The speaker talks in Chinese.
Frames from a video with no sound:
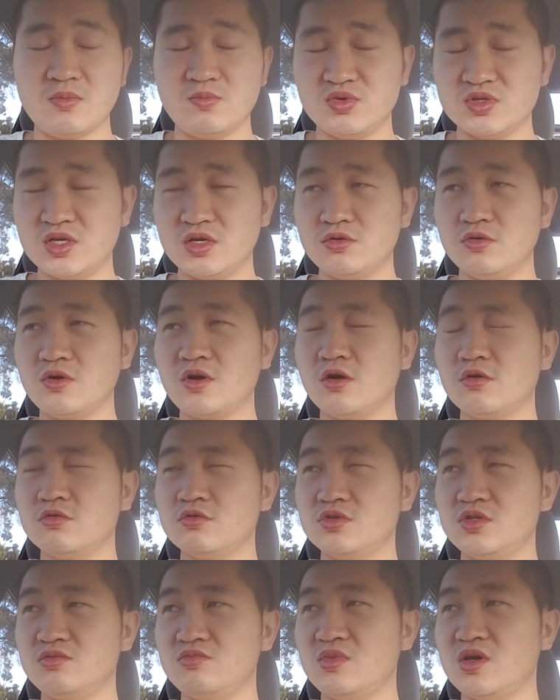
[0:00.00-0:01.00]
不像用高
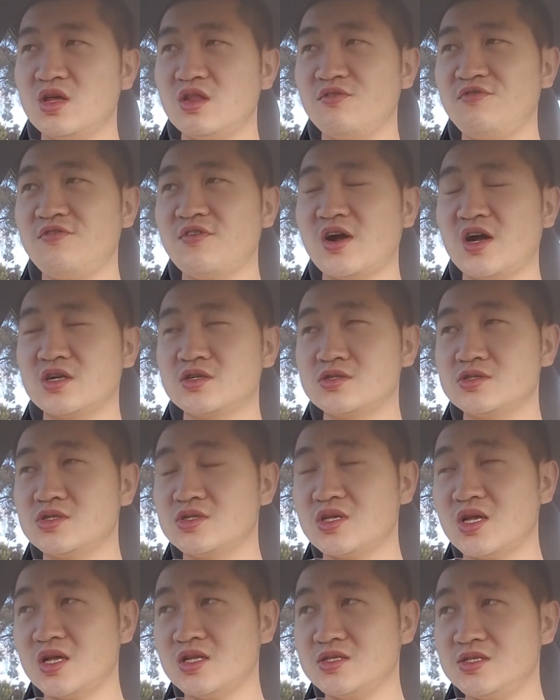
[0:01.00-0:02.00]
通芯片的副卡支持
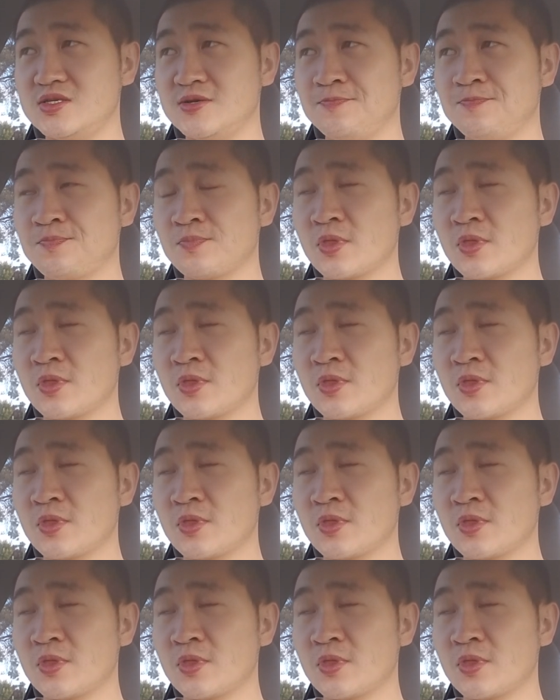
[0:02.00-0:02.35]
三 G。